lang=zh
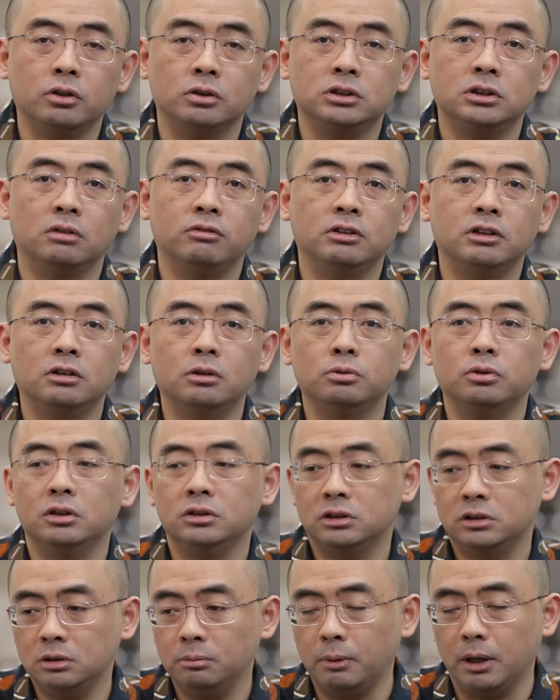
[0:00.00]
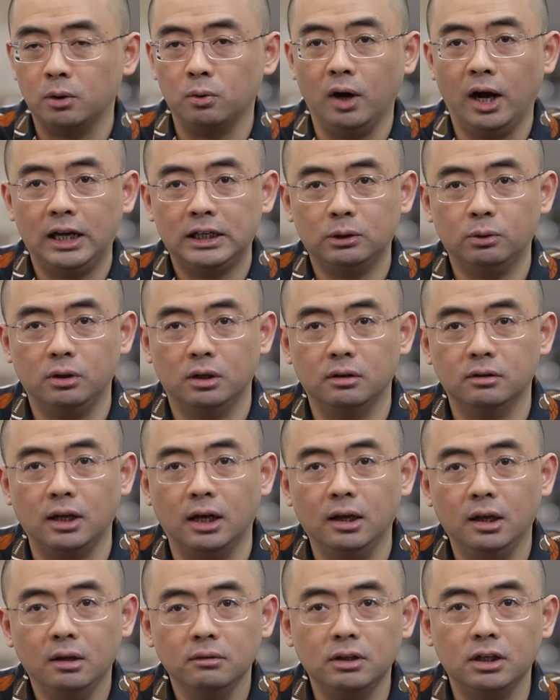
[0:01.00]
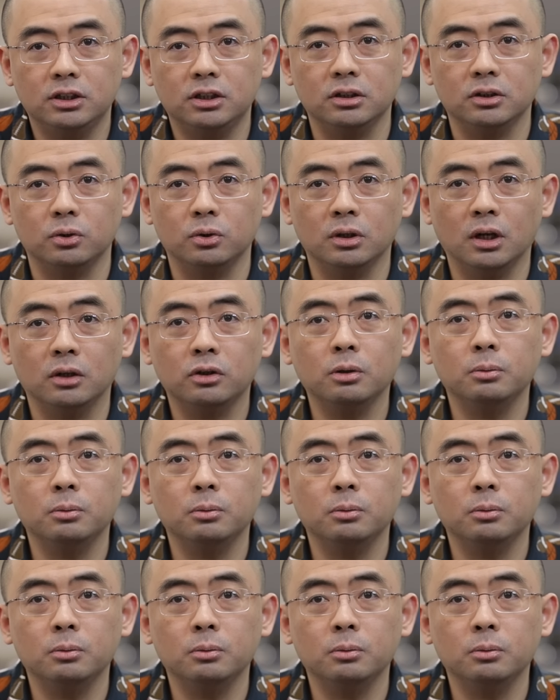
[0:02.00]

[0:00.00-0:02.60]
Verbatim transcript: 有记者问，他就说：“你美国还一堆人在在质疑呢，